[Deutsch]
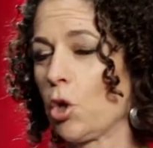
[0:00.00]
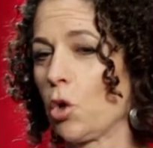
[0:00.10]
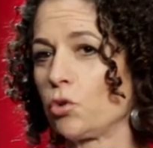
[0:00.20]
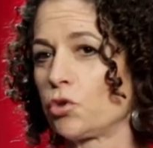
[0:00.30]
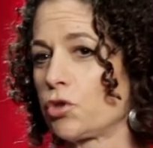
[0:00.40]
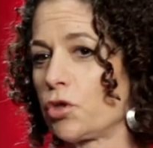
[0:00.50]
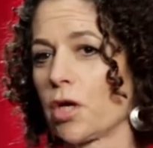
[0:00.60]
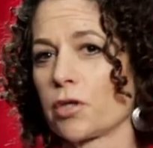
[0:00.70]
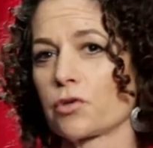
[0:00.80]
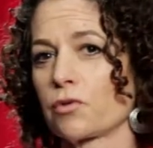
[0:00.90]
Und sie
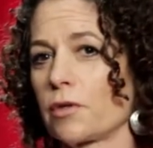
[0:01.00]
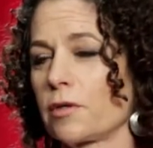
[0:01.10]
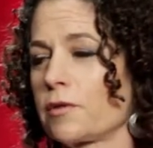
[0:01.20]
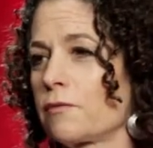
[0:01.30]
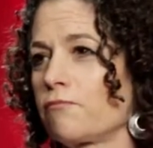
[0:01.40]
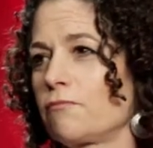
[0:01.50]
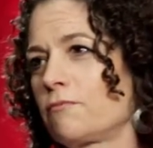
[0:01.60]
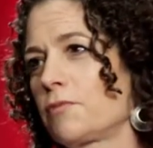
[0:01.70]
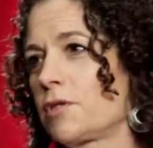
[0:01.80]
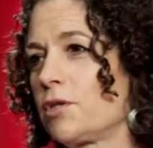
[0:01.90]
hat so
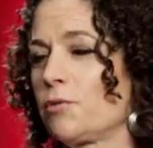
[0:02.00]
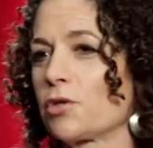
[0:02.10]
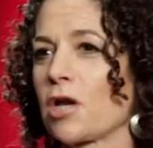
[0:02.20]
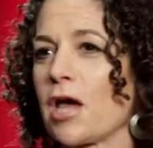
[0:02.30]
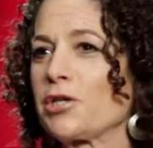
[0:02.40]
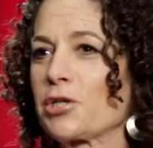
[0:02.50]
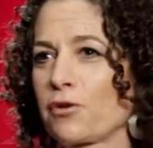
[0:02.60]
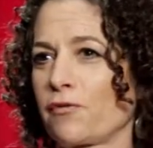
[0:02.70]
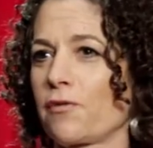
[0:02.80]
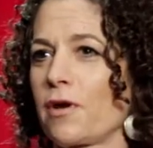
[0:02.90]
ziemlich leicht
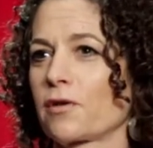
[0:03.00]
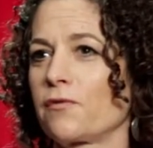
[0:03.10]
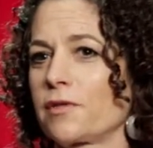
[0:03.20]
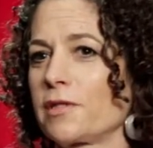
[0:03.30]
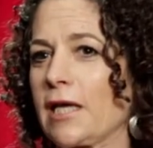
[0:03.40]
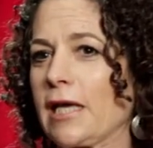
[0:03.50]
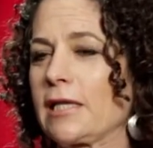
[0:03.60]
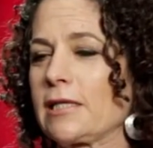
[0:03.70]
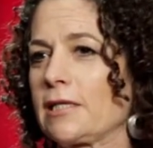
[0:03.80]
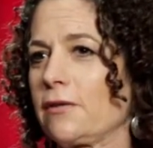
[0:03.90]
gefragt, was
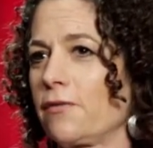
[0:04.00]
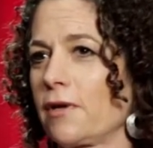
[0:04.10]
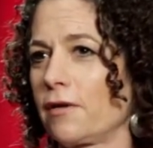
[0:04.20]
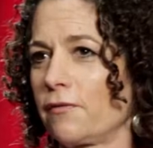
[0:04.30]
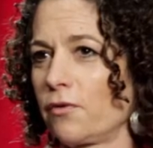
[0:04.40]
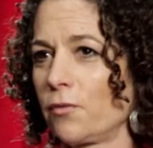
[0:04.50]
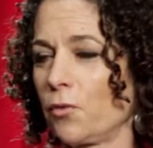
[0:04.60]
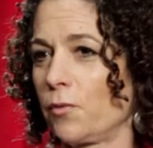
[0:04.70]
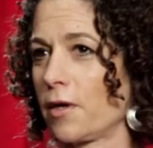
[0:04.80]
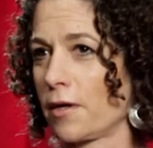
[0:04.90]
denken Sie von einem Film
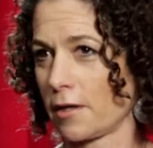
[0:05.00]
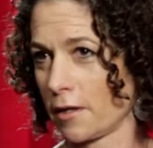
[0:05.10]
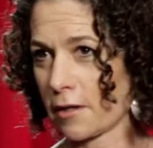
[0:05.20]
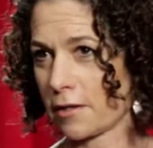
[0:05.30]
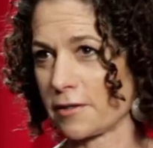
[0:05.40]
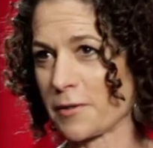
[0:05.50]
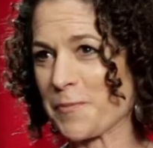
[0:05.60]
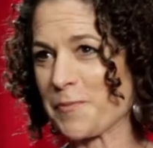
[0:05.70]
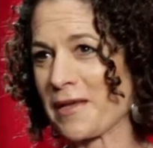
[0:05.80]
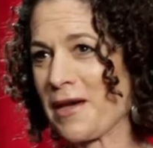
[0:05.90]
über Hannah Arendt?
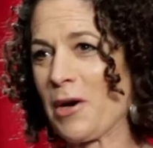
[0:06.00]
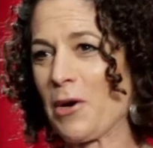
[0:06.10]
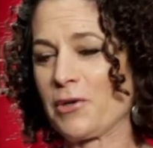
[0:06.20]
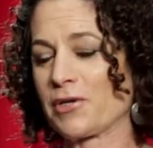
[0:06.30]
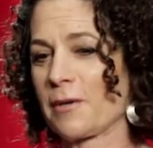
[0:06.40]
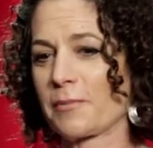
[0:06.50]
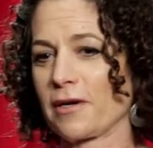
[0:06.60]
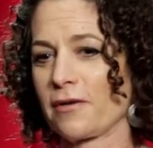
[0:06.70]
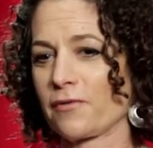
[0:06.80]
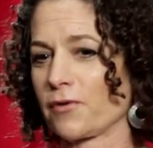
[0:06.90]
Und ich habe
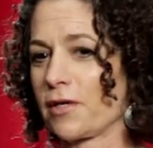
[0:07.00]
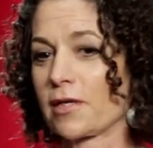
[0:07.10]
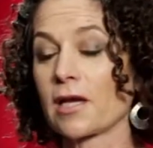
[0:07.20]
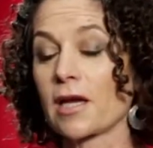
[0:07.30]
geantwortet,